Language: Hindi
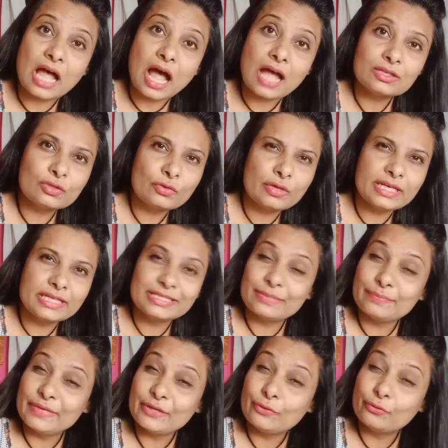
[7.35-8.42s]
आज कोई
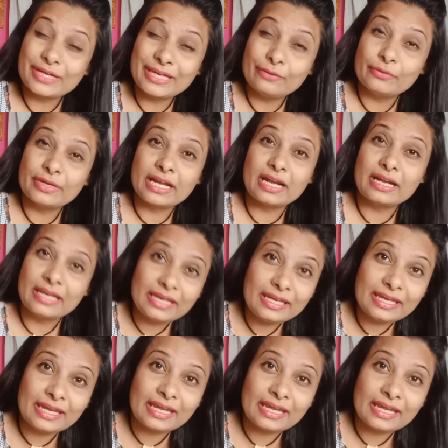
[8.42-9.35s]
रेसिपी कुकिंग वगैरह नहीं